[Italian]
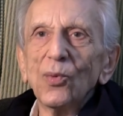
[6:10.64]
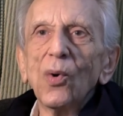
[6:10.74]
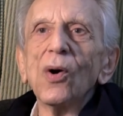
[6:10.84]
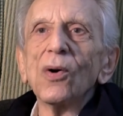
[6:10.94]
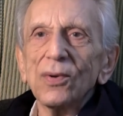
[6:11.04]
il
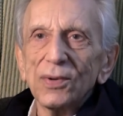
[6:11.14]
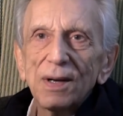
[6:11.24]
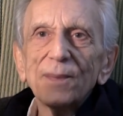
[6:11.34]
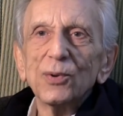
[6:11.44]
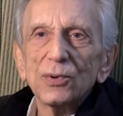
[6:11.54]
luogo
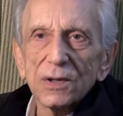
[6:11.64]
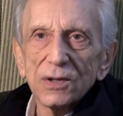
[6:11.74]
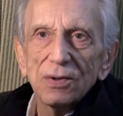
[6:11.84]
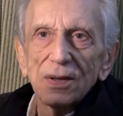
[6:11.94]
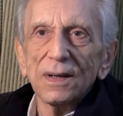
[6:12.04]
delle
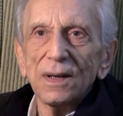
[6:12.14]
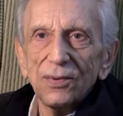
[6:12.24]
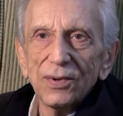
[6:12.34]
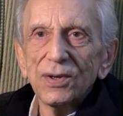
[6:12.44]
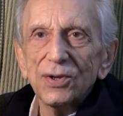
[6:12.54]
puzzole
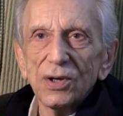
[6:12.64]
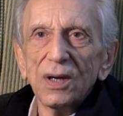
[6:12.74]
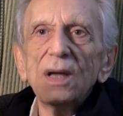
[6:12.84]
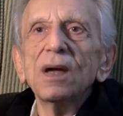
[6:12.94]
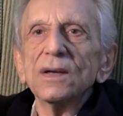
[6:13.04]
che lui
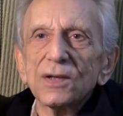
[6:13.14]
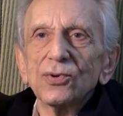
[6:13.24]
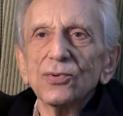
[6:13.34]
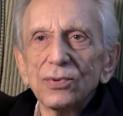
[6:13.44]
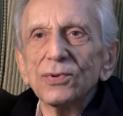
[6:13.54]
dice hic
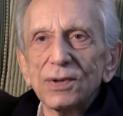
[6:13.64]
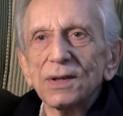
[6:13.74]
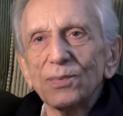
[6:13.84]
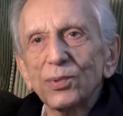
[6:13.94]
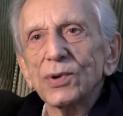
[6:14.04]

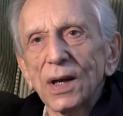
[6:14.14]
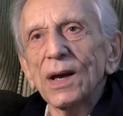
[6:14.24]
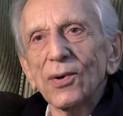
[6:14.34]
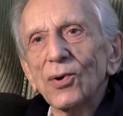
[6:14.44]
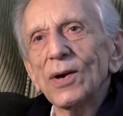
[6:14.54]
sunt
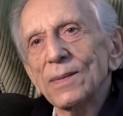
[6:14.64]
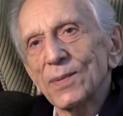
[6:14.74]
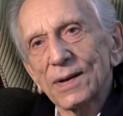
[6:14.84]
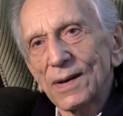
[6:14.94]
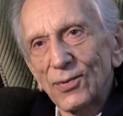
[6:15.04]
puteole,
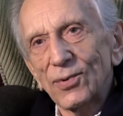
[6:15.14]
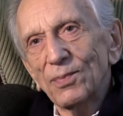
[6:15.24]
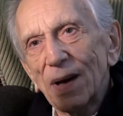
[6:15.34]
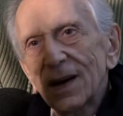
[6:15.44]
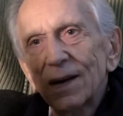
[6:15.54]
perché
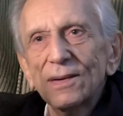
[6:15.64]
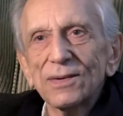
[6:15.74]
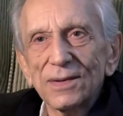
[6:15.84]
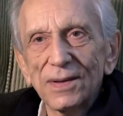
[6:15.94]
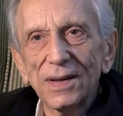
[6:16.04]
lui parla
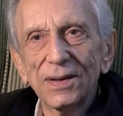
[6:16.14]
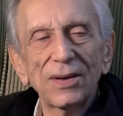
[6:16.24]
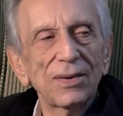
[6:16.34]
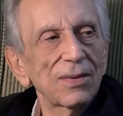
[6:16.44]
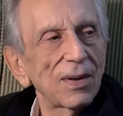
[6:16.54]
così in
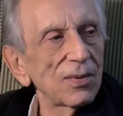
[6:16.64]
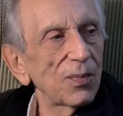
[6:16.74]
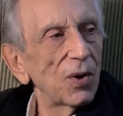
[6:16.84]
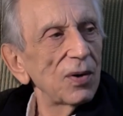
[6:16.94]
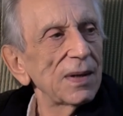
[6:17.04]
latino
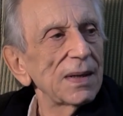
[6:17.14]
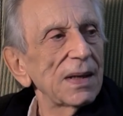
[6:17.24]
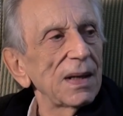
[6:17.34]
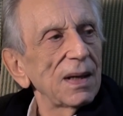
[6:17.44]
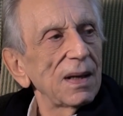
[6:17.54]
quando può,
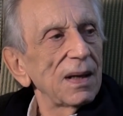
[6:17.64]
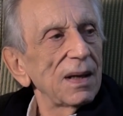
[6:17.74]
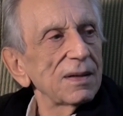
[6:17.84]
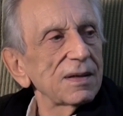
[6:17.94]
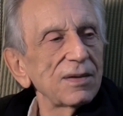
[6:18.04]

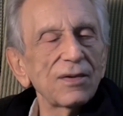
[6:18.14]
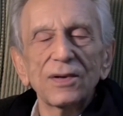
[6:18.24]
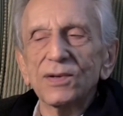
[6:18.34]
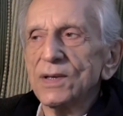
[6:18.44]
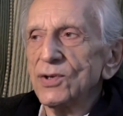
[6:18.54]

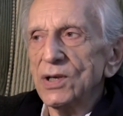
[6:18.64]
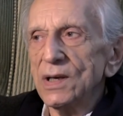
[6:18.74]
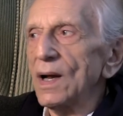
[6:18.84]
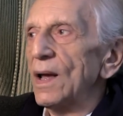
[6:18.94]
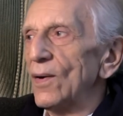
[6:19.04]
si, si,
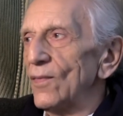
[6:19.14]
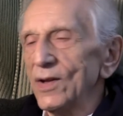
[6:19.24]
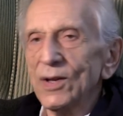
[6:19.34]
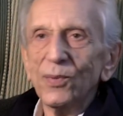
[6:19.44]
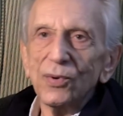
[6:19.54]
gira e non
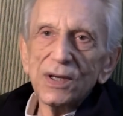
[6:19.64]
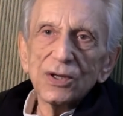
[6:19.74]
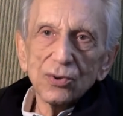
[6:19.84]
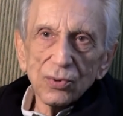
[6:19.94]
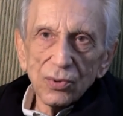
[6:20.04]
vede più
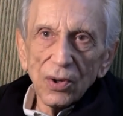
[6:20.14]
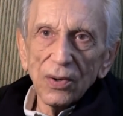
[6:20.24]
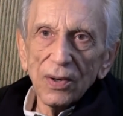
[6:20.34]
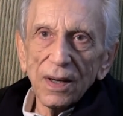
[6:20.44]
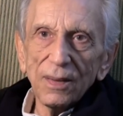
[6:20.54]

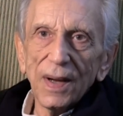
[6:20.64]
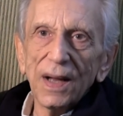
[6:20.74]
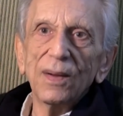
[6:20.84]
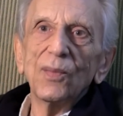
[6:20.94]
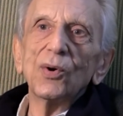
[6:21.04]
nessuno e
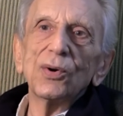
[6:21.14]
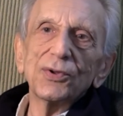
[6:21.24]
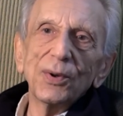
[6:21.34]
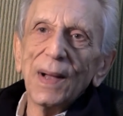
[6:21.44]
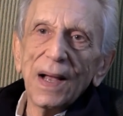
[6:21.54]
rimane
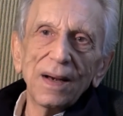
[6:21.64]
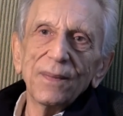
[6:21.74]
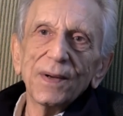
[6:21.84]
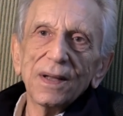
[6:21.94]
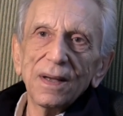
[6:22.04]
molto
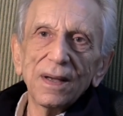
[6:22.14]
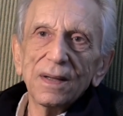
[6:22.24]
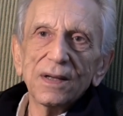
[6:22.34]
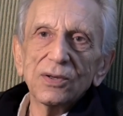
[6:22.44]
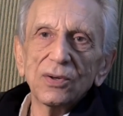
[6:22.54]
male perché
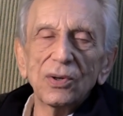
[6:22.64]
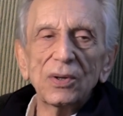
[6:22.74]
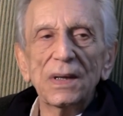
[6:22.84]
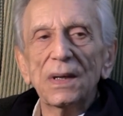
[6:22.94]
è da solo